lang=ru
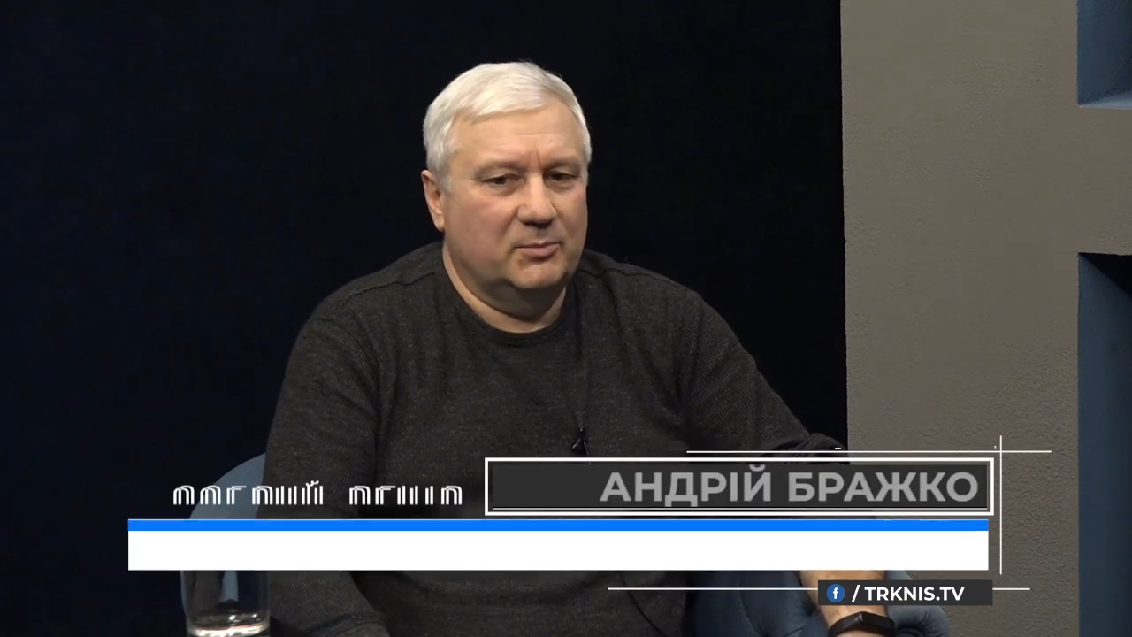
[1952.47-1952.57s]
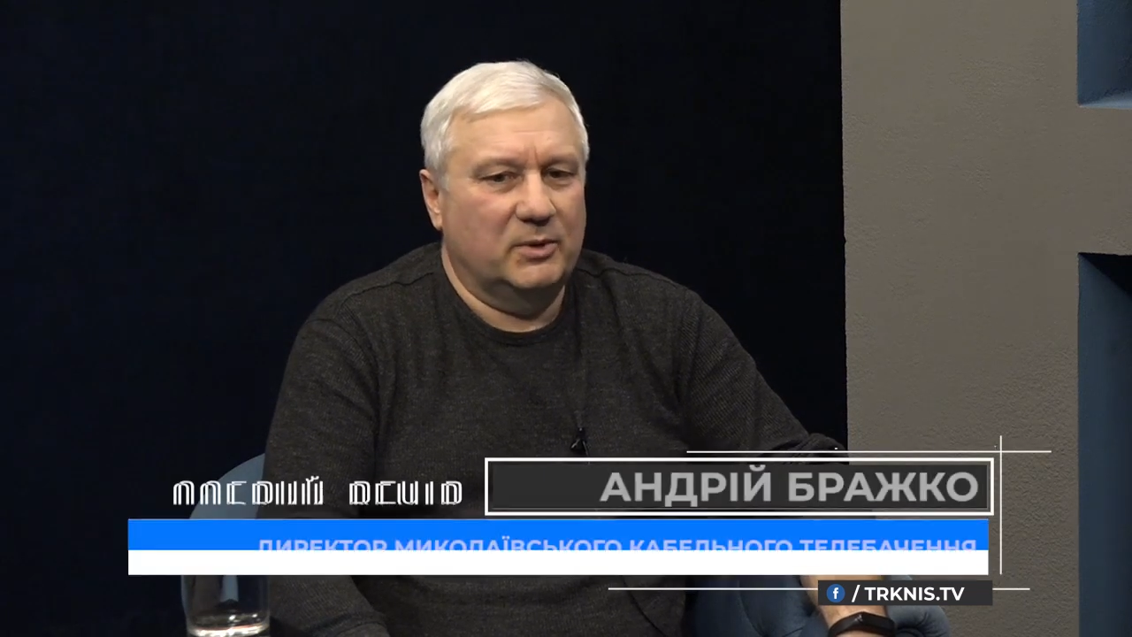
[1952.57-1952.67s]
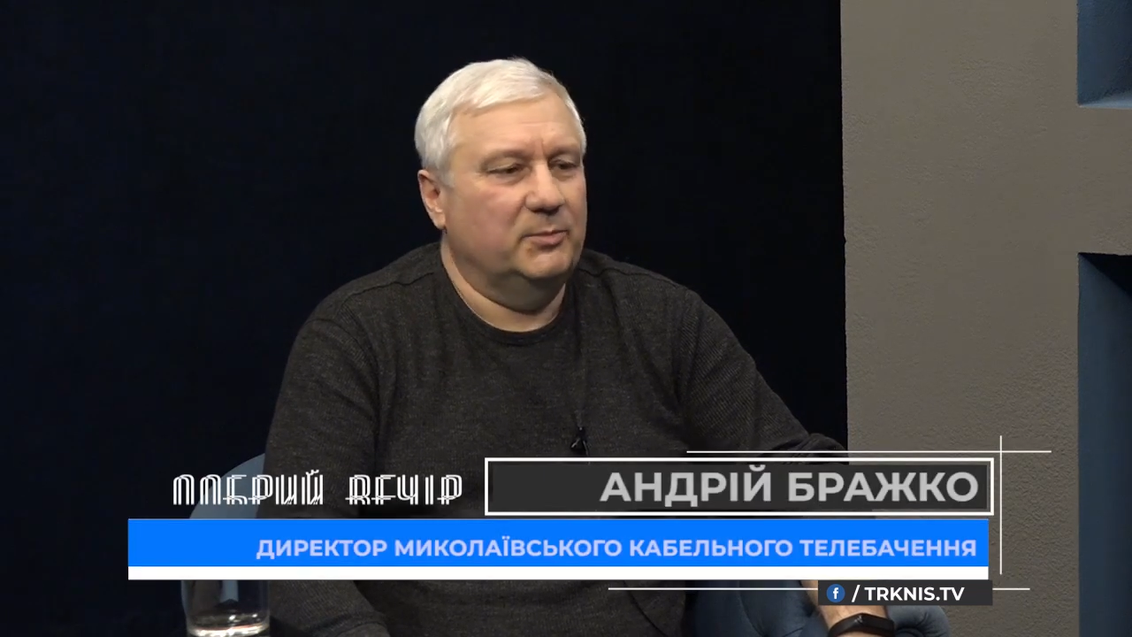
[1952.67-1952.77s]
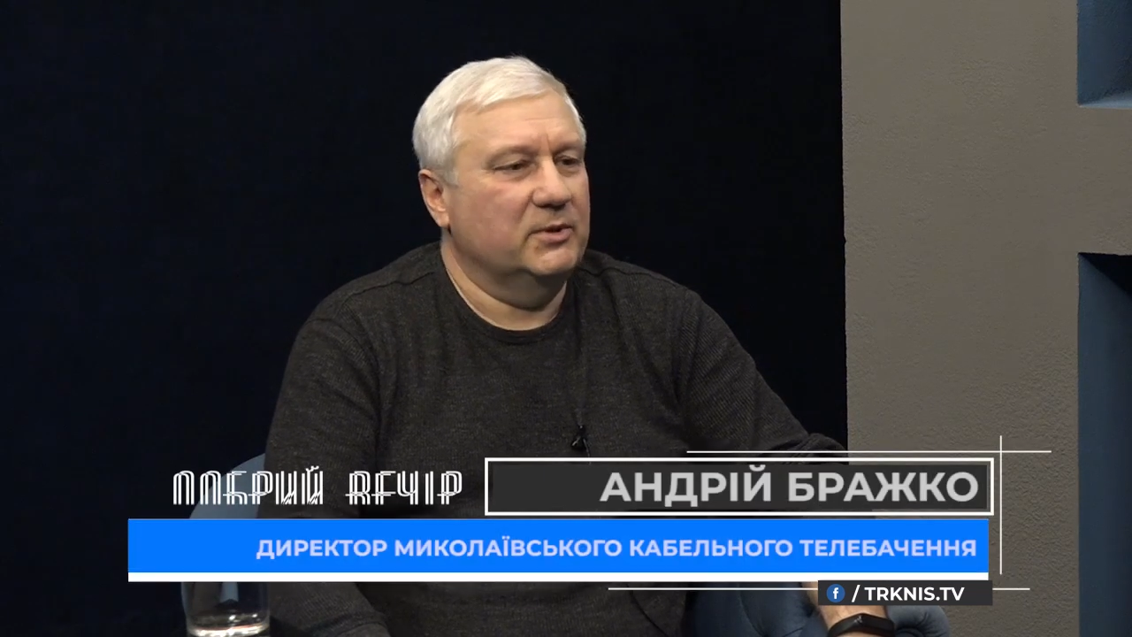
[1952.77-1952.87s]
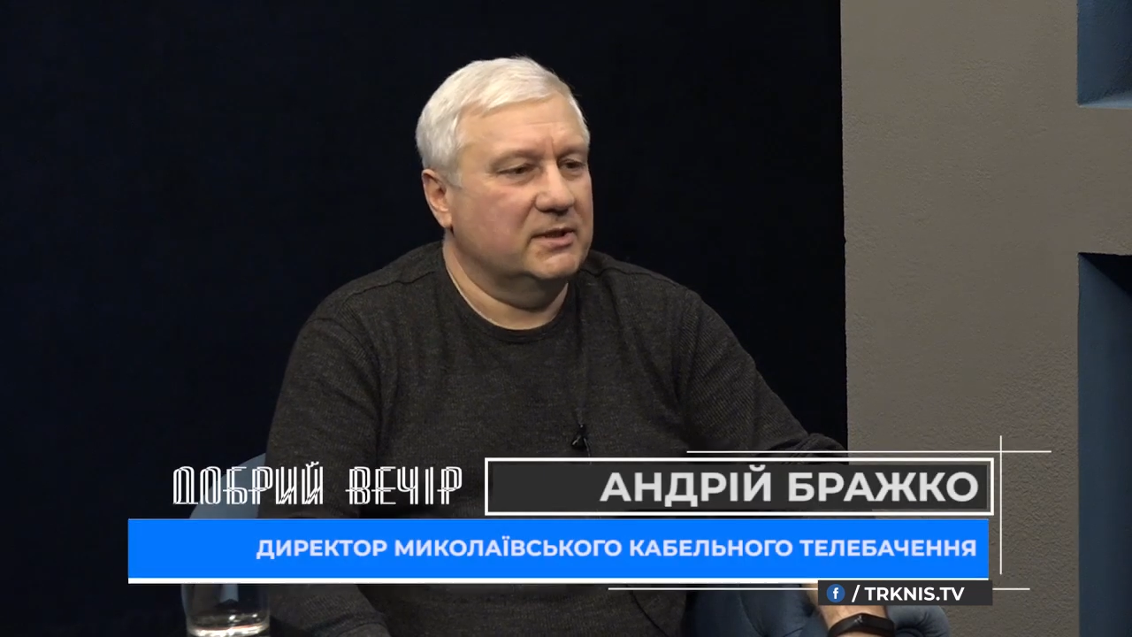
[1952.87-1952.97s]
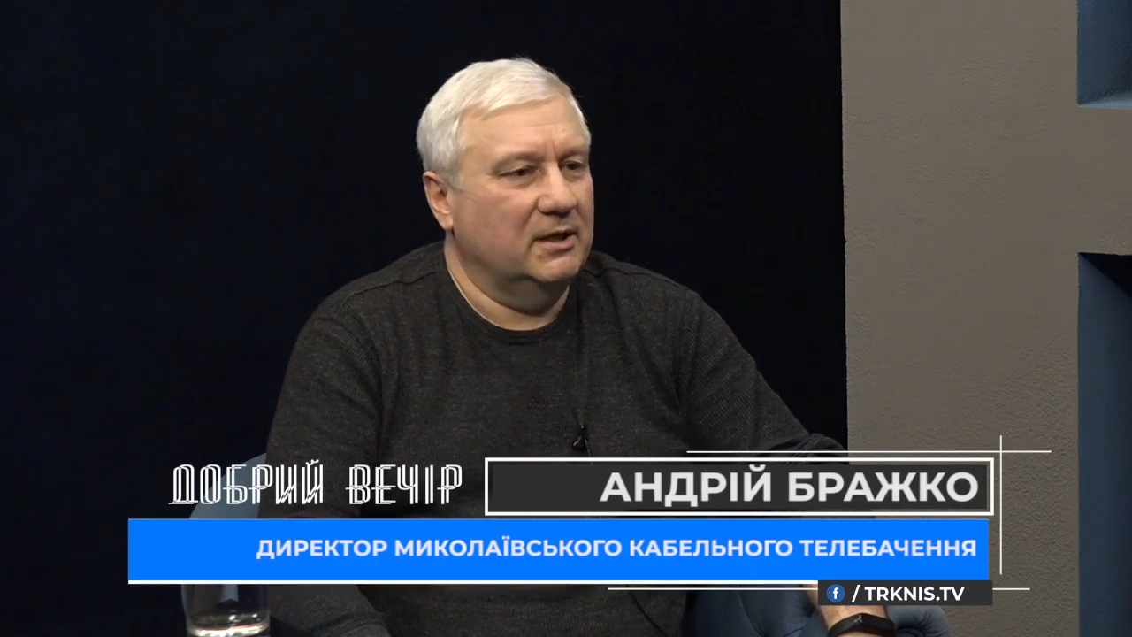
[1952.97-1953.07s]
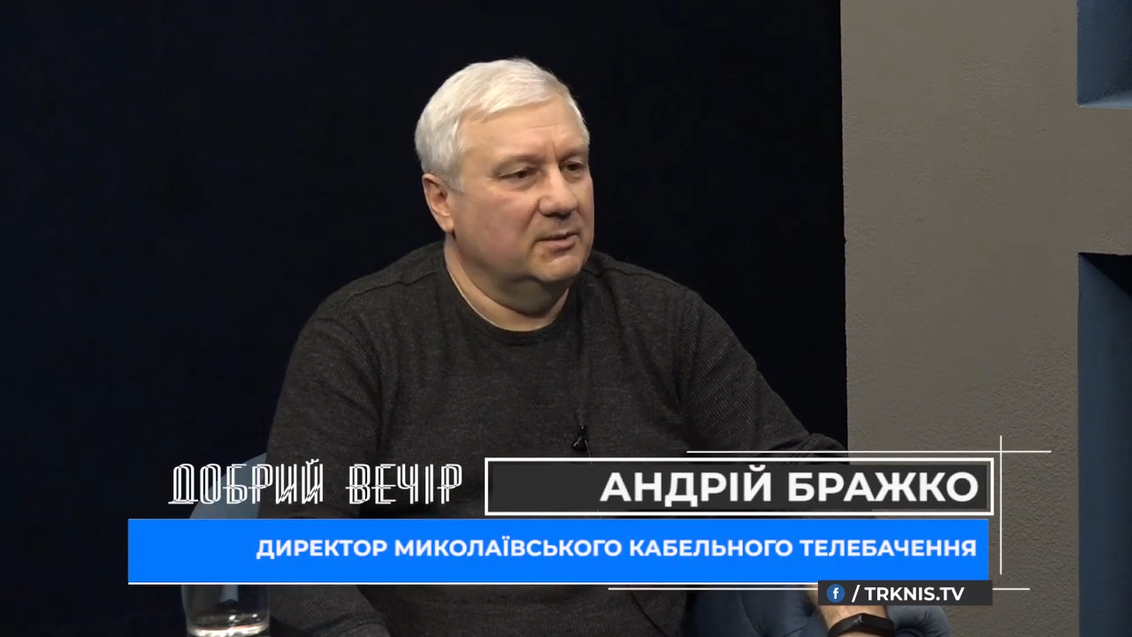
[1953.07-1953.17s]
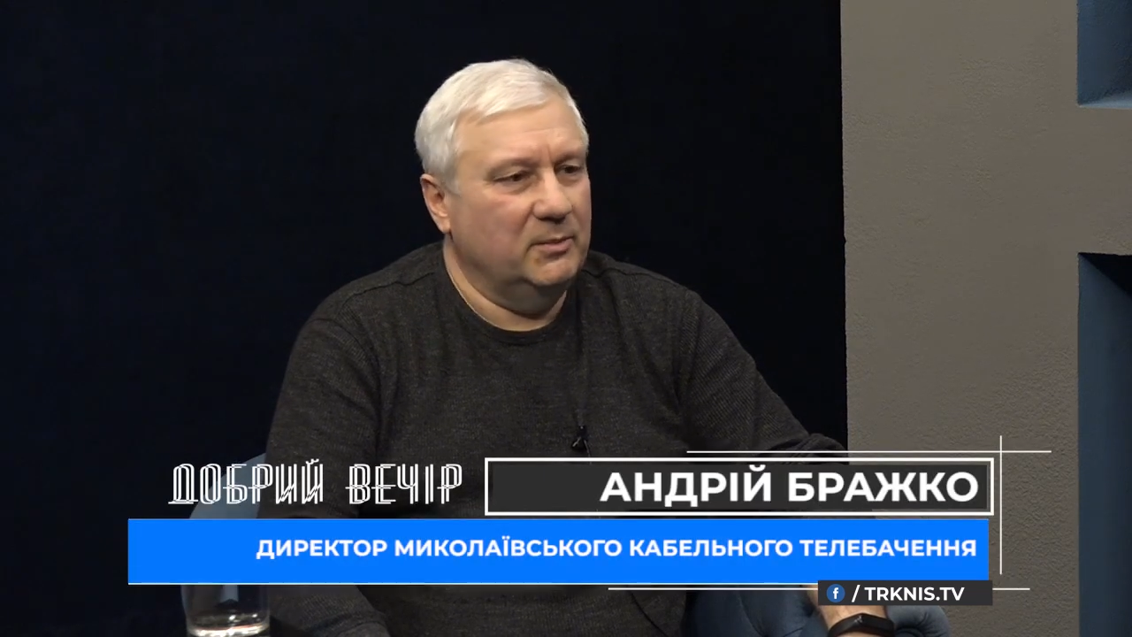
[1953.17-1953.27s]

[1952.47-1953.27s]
подписали